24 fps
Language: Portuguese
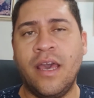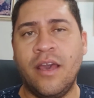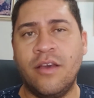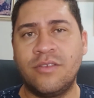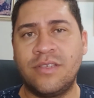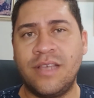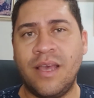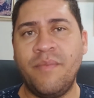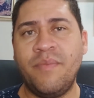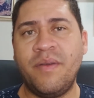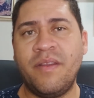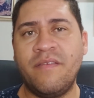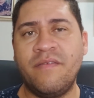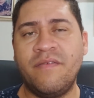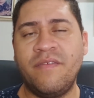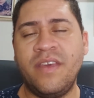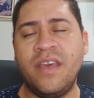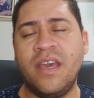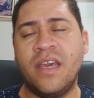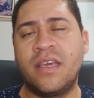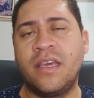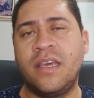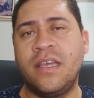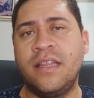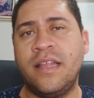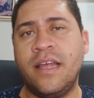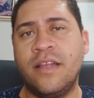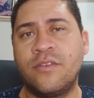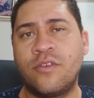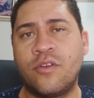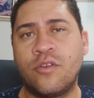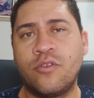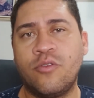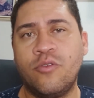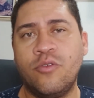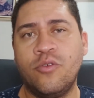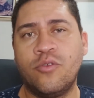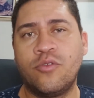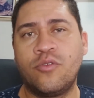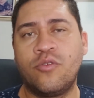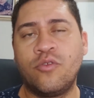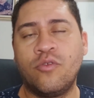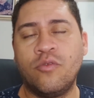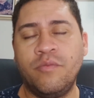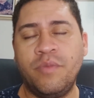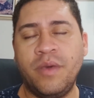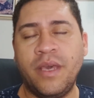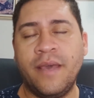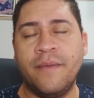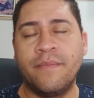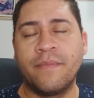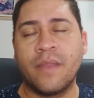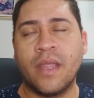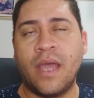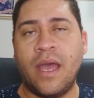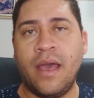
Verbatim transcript: Eu sempre vi aqui dentro do YouTube.